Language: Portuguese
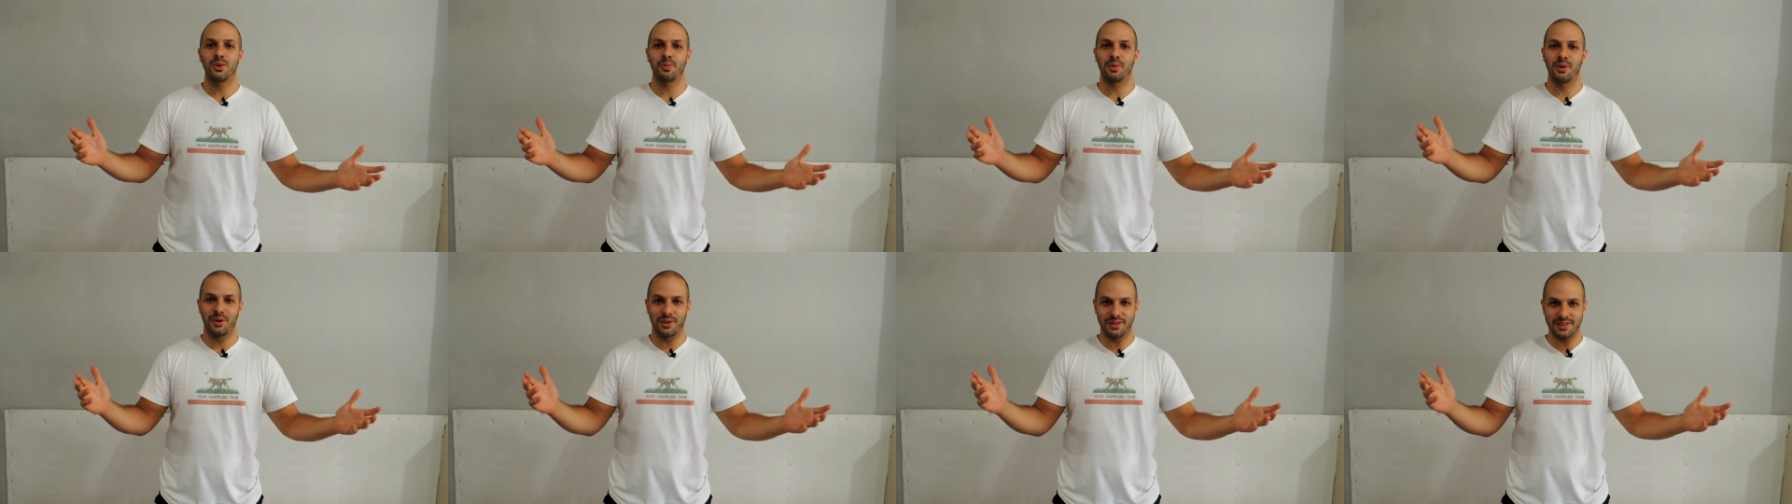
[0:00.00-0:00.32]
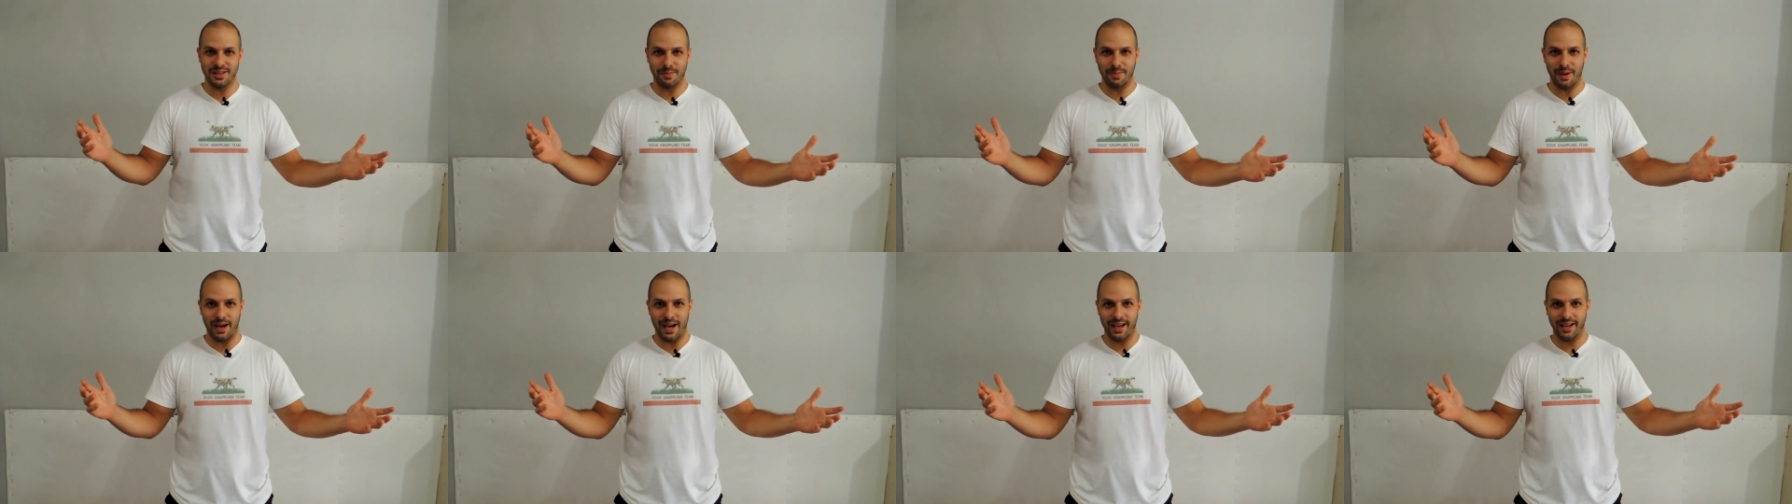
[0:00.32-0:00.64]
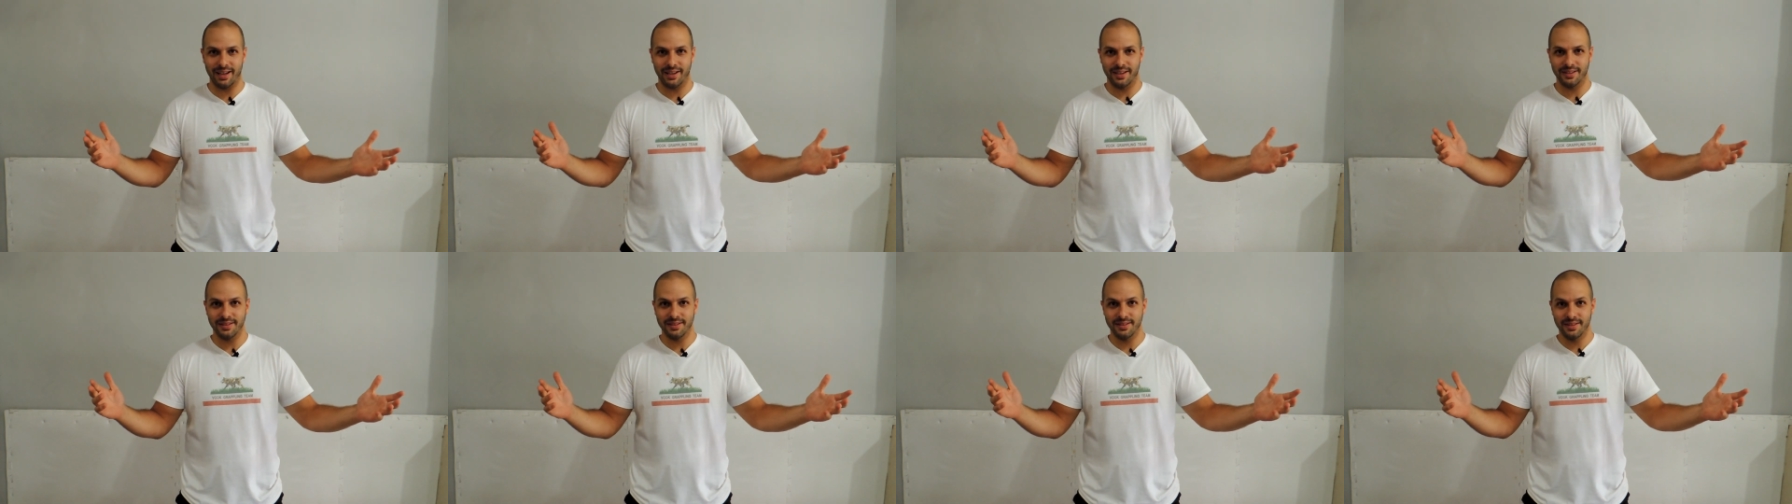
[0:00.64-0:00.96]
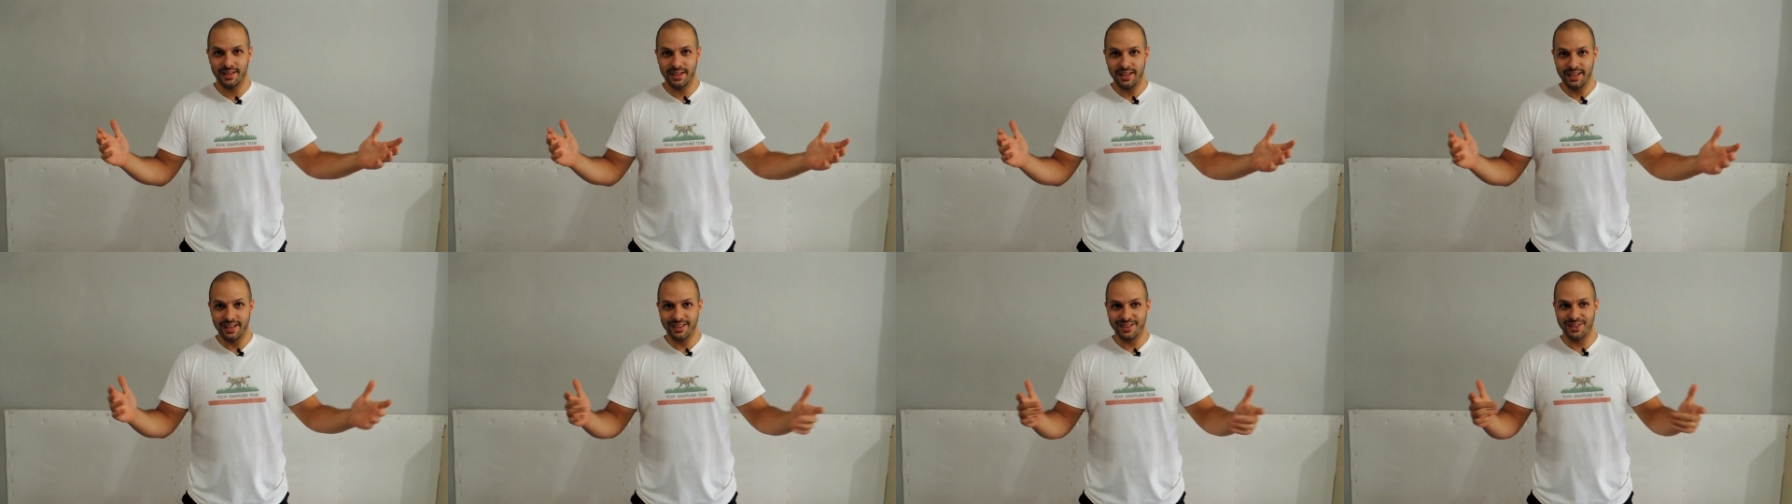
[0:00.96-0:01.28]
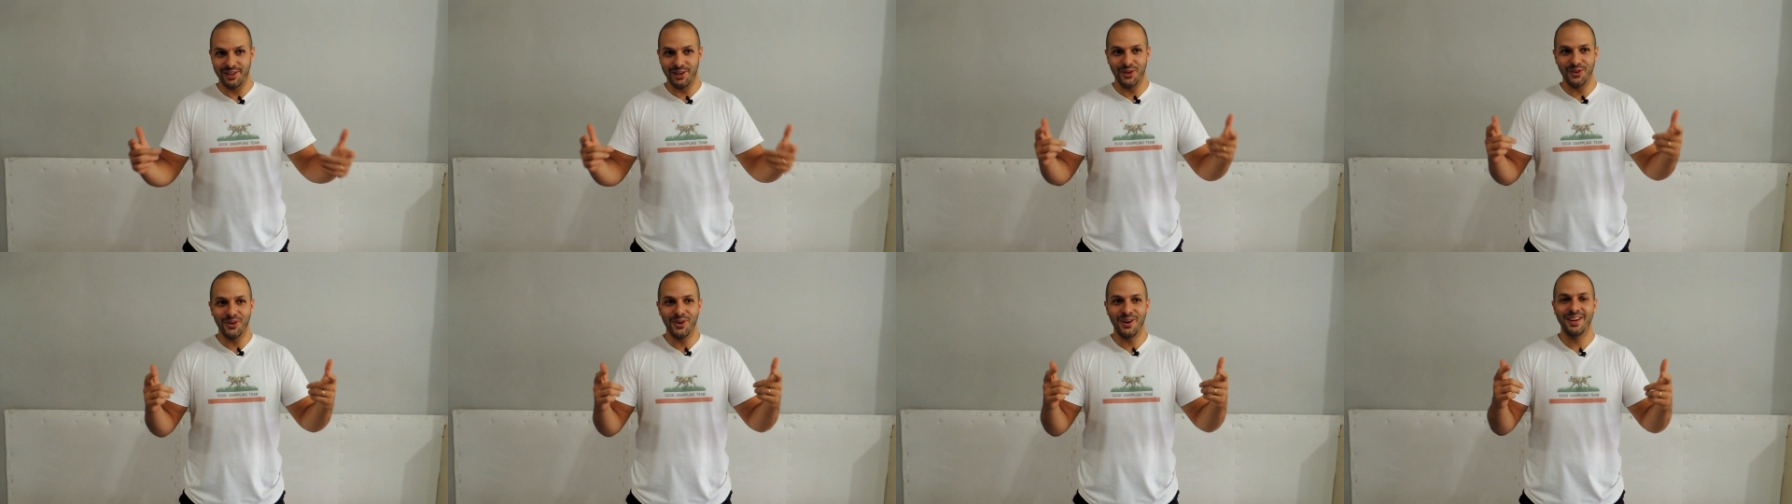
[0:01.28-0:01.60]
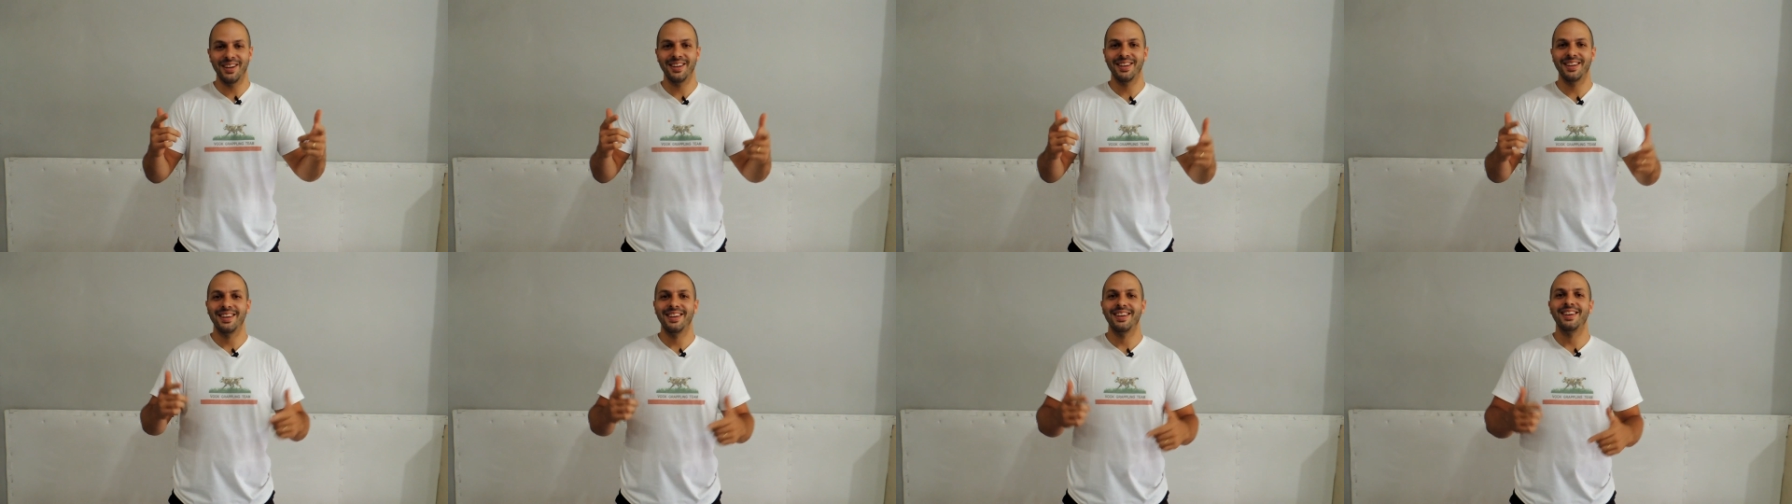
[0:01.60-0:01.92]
sobre a nossa marca. Então,